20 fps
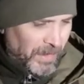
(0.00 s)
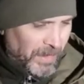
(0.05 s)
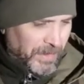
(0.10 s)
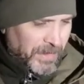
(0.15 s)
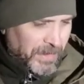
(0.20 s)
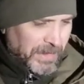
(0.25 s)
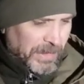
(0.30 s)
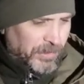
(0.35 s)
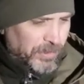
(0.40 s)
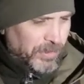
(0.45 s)

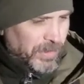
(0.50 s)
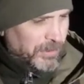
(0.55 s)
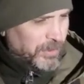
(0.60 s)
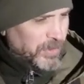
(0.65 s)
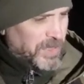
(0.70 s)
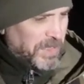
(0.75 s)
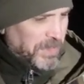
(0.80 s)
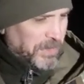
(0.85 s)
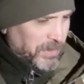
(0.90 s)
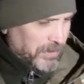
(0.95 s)
на котором
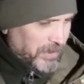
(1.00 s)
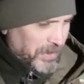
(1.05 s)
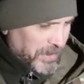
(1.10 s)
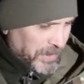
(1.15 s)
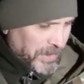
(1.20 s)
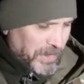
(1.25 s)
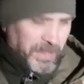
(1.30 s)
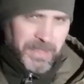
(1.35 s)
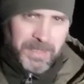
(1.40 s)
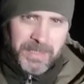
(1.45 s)

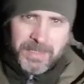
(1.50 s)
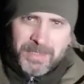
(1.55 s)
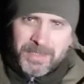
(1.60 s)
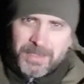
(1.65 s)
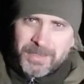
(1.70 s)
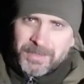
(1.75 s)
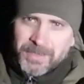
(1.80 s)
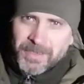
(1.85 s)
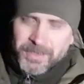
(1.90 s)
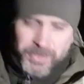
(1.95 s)
установлен
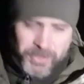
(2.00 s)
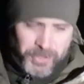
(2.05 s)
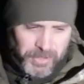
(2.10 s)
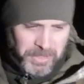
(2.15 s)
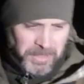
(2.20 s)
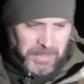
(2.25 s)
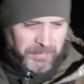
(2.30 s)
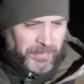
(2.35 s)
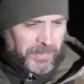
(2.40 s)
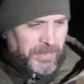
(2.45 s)
э,
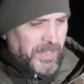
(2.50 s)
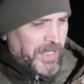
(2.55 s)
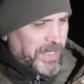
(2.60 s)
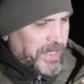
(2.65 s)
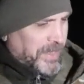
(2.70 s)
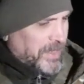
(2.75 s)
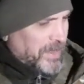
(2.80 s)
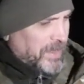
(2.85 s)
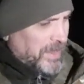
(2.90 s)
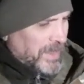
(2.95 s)
тактический
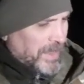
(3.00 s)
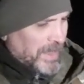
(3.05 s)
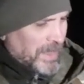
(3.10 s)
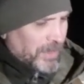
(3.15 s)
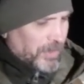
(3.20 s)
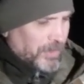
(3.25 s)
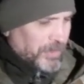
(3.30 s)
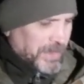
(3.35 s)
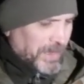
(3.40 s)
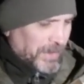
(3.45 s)
фонарик
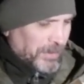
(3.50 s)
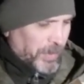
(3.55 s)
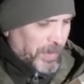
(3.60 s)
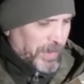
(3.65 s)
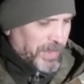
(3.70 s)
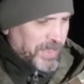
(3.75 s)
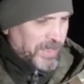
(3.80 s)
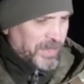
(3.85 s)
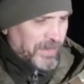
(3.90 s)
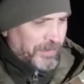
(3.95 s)
от
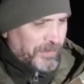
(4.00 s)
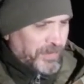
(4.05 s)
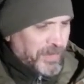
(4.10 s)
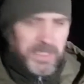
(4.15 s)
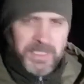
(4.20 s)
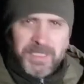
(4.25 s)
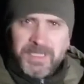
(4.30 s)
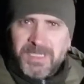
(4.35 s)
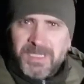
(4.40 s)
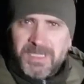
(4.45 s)
компании
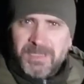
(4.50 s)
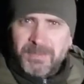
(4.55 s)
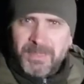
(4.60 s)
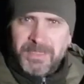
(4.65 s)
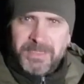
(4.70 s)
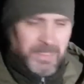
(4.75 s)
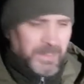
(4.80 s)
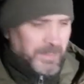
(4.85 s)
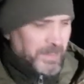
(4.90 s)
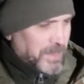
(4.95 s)
Феникс.
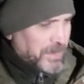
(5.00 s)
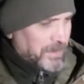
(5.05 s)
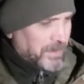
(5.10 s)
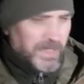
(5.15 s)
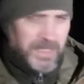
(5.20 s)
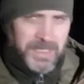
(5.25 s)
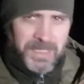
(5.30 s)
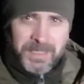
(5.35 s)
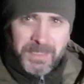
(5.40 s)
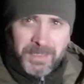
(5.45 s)
Модель
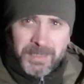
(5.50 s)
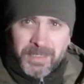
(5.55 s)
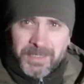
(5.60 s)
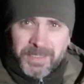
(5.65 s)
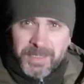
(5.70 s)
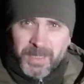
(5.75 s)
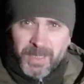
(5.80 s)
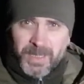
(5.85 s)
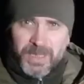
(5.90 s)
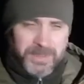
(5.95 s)
называется
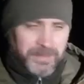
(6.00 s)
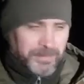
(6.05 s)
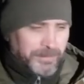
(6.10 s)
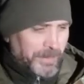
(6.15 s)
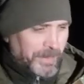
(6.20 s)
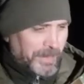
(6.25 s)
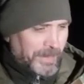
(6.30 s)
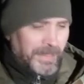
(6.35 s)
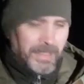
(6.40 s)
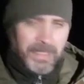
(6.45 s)

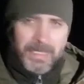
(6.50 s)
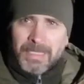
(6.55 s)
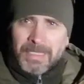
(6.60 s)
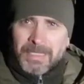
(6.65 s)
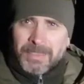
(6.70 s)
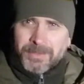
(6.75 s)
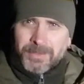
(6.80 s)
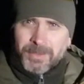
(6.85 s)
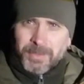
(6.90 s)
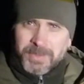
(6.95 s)
ТК-32.
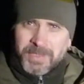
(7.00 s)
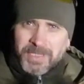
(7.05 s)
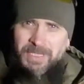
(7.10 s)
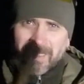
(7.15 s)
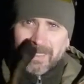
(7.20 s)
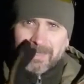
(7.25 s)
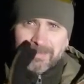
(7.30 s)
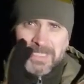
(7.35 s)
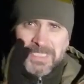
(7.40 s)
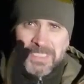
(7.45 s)
Ну, собственно
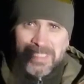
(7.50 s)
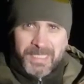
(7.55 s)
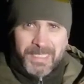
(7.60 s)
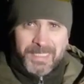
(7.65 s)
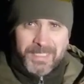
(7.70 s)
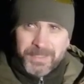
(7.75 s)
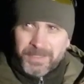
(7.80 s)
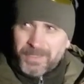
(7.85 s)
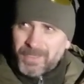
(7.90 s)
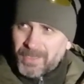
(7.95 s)
говоря, вся
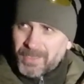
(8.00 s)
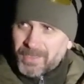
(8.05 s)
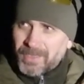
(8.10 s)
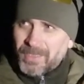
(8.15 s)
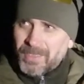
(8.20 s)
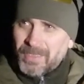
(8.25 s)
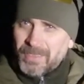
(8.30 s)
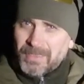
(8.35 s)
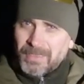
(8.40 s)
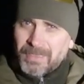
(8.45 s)

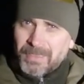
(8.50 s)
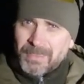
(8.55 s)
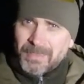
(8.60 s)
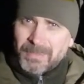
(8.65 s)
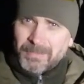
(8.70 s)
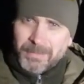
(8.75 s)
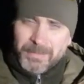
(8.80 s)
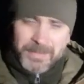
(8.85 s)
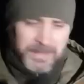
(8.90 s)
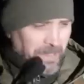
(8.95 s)
линейка
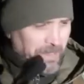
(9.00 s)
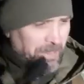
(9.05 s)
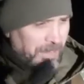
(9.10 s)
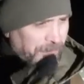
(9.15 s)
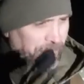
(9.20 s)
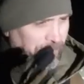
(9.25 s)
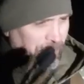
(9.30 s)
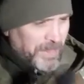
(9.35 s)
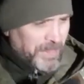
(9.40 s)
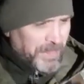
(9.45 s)
моделей
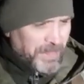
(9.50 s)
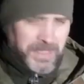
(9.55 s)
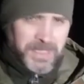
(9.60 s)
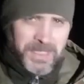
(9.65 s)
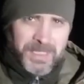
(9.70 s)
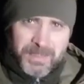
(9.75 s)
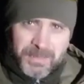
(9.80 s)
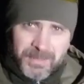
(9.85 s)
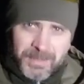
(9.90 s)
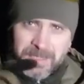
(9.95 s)

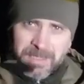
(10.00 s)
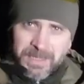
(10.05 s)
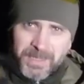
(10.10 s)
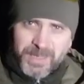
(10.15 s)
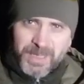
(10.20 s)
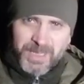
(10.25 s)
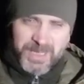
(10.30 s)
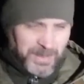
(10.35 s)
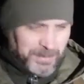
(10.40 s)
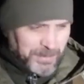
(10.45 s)
Феникс э, с
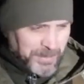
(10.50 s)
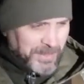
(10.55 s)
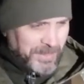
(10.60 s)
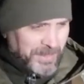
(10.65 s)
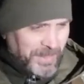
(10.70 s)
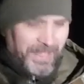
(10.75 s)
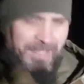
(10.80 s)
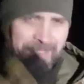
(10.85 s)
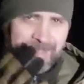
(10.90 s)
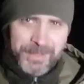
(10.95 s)
индексом
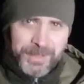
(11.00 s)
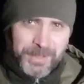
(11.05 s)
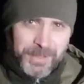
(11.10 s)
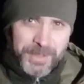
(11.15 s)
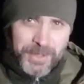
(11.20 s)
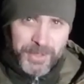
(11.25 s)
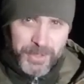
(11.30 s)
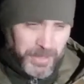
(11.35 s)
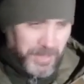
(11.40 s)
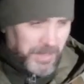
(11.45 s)
ТК, это
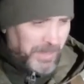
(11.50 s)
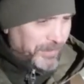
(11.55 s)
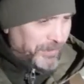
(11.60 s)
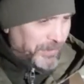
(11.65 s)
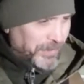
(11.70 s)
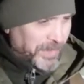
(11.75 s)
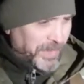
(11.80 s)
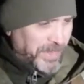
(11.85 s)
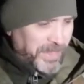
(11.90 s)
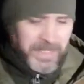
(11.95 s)
тактические
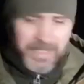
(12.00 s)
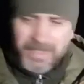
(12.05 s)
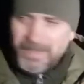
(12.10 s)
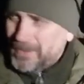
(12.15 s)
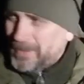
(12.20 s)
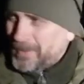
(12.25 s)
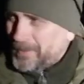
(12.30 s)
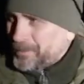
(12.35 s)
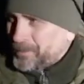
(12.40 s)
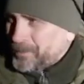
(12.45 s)
фонари.
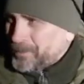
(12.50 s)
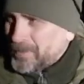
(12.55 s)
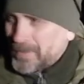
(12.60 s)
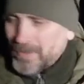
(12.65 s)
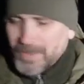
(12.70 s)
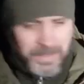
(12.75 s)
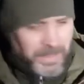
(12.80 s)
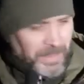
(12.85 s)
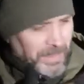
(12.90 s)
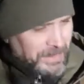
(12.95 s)

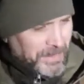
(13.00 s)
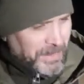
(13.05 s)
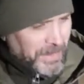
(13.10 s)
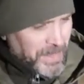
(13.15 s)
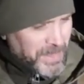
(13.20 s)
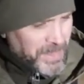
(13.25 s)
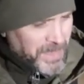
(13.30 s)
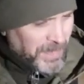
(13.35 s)
Это одна из